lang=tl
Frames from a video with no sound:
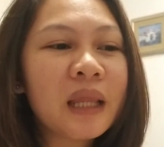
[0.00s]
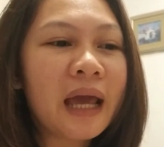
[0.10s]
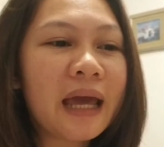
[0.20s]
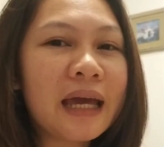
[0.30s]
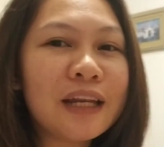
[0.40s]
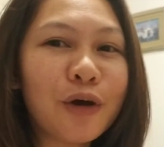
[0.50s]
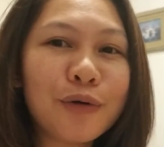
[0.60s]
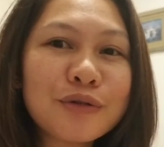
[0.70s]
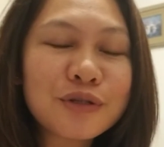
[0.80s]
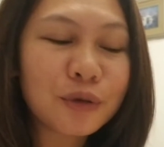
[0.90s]
and
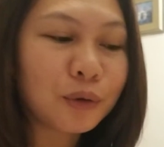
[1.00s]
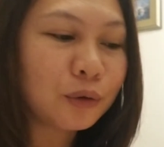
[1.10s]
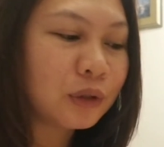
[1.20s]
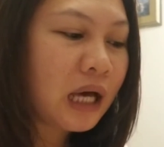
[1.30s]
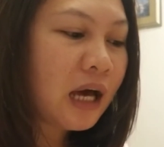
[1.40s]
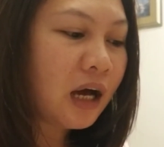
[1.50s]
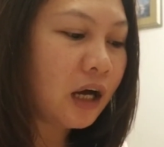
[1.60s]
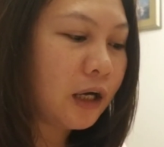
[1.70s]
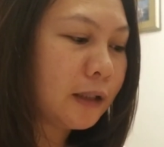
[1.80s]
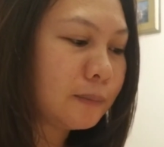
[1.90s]
also
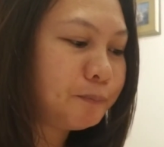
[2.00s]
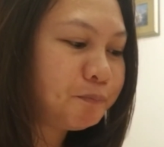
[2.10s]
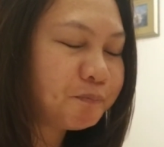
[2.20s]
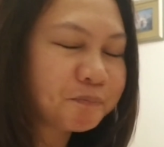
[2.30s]
um